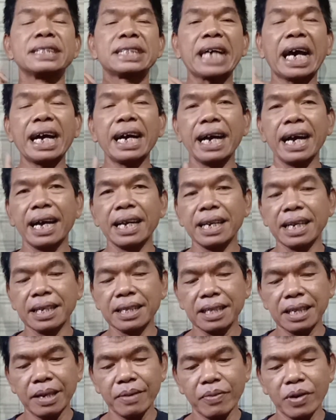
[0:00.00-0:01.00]

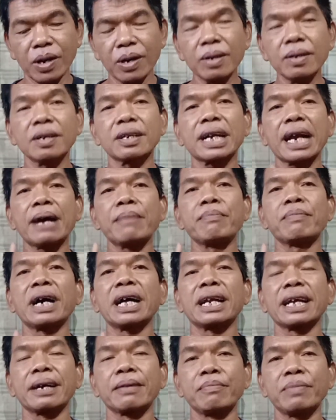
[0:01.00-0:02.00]
jangkaning dewa
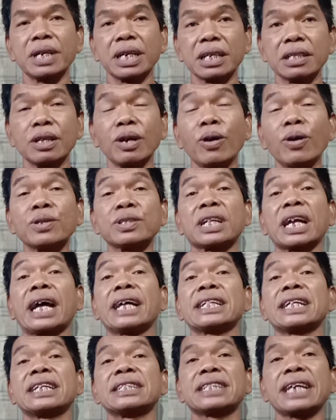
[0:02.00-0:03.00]
ramaling pendito
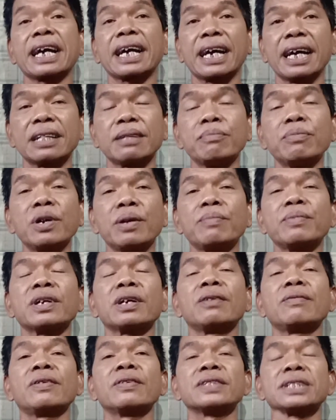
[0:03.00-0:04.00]
kodrating jagat mbok
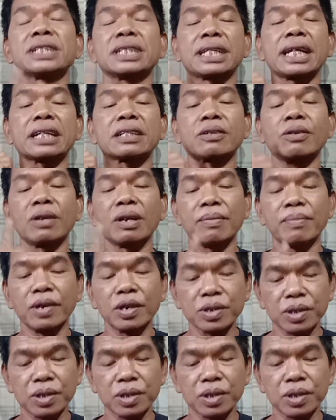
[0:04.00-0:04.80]
menawa wis tat kala